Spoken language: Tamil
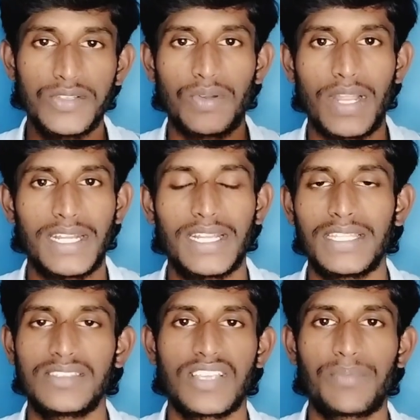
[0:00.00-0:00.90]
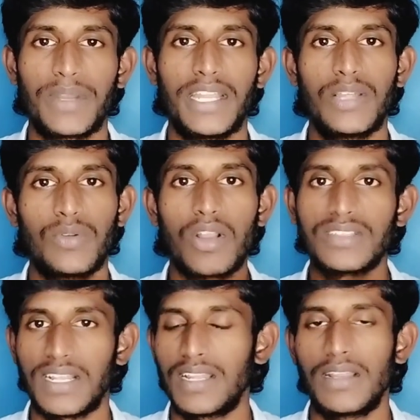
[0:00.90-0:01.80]
ஸோ கரெக்டாக நீங்கள் செக் பண்ணிவிட்டு உங்களோட
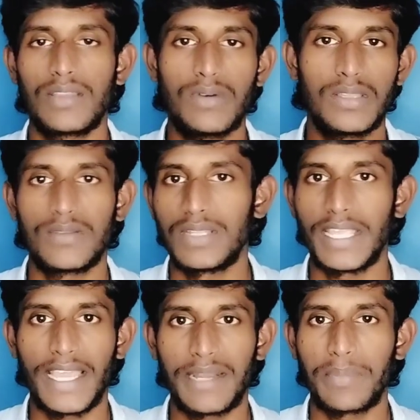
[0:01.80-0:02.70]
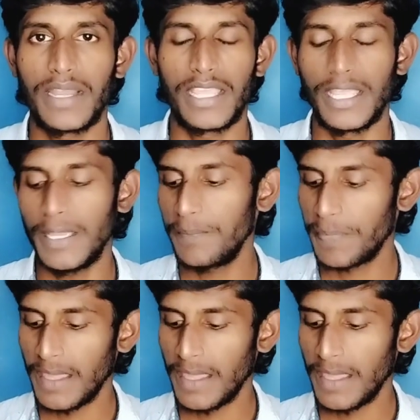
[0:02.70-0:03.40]
சர்க்கிள் எதுவோ அதை வந்து நீங்கள் ஆட் பண்ணிக்கிங்க